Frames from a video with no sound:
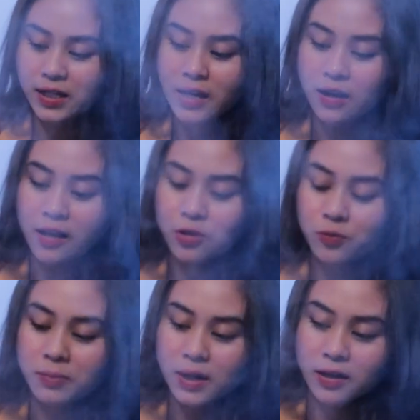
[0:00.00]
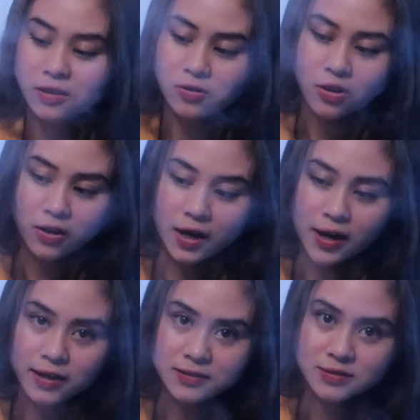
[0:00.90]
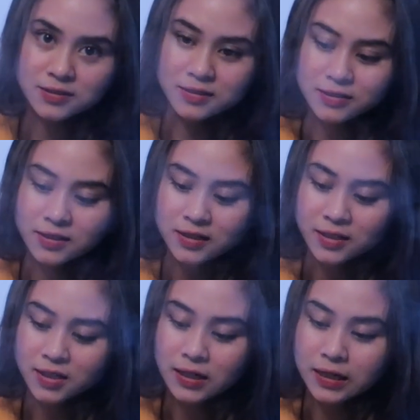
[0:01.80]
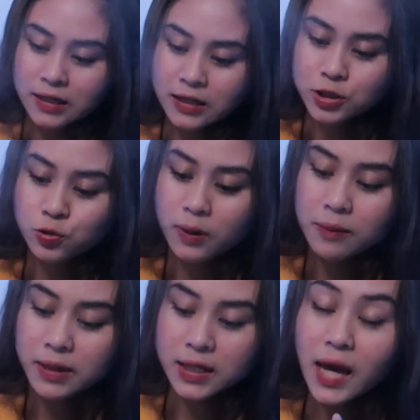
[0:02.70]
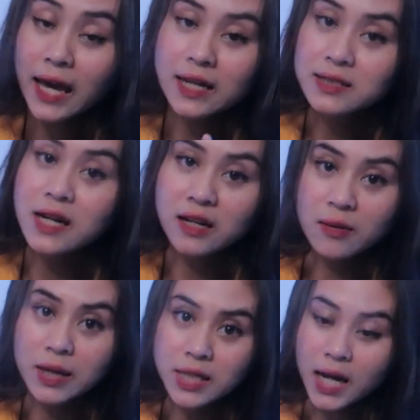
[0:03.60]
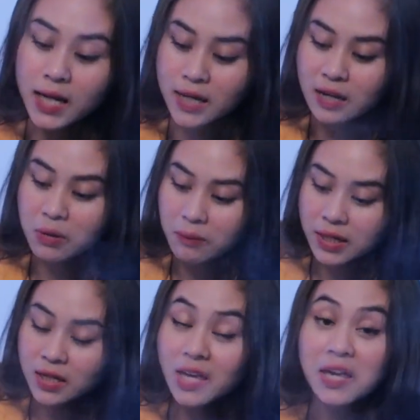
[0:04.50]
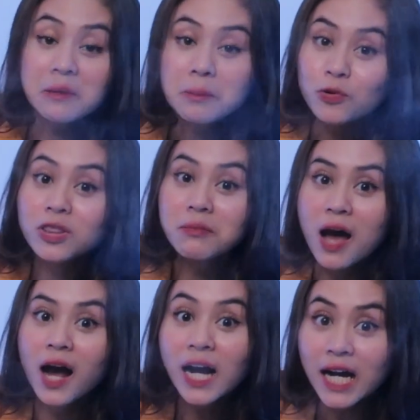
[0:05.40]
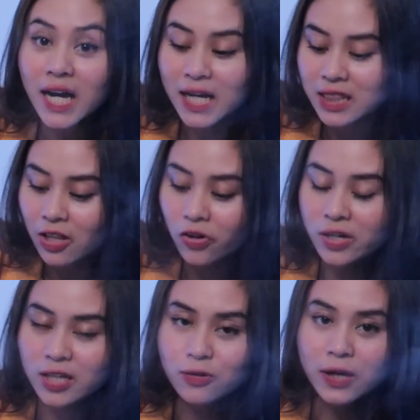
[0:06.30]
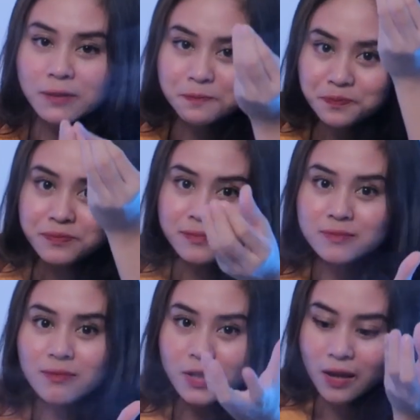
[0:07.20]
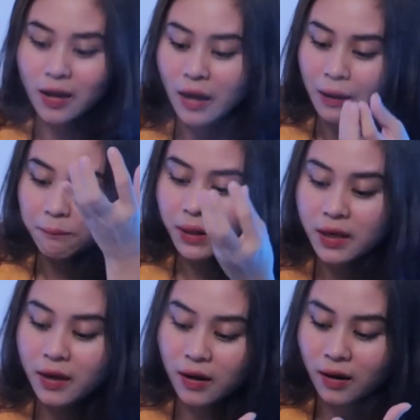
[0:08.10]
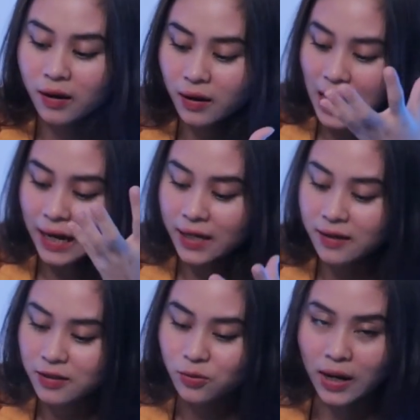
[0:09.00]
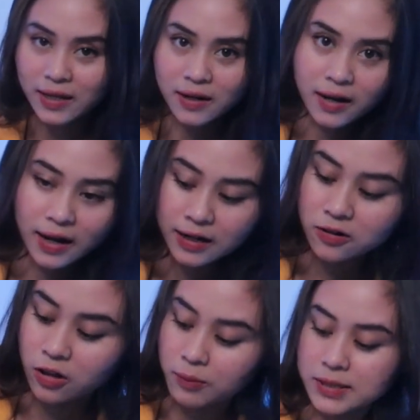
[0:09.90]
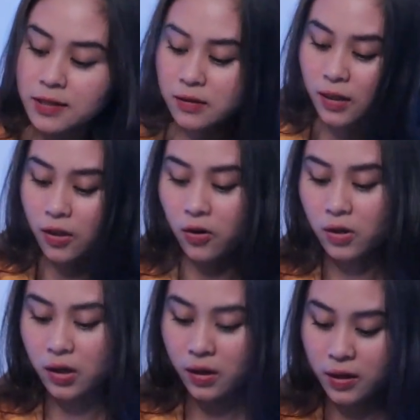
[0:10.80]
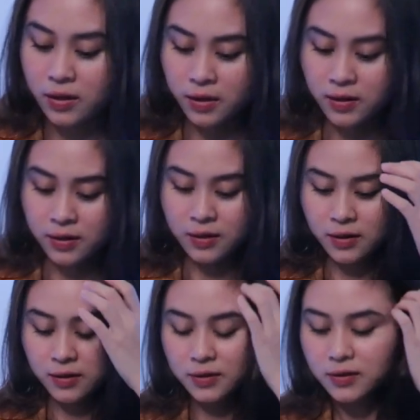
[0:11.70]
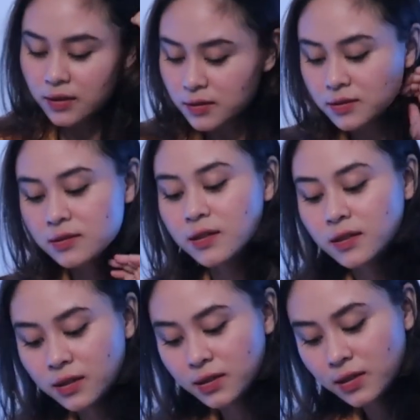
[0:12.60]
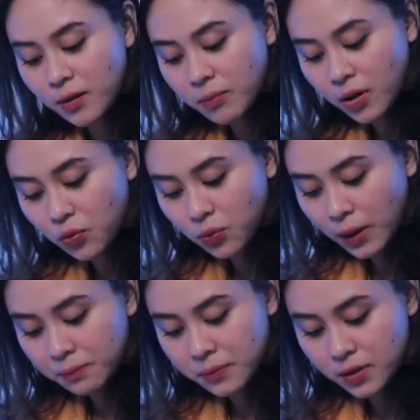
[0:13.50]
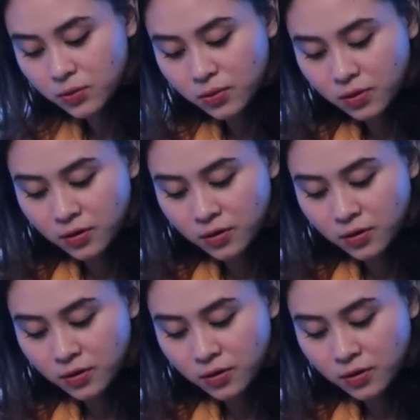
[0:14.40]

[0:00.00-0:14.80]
dia agak luber gitu loh guys cuma berarti airnya jangan kebanyakan karena memang ini imut banget telur gitu kan bikin naik gitu airnya kan kalau masak telur jadi dia menguap gitu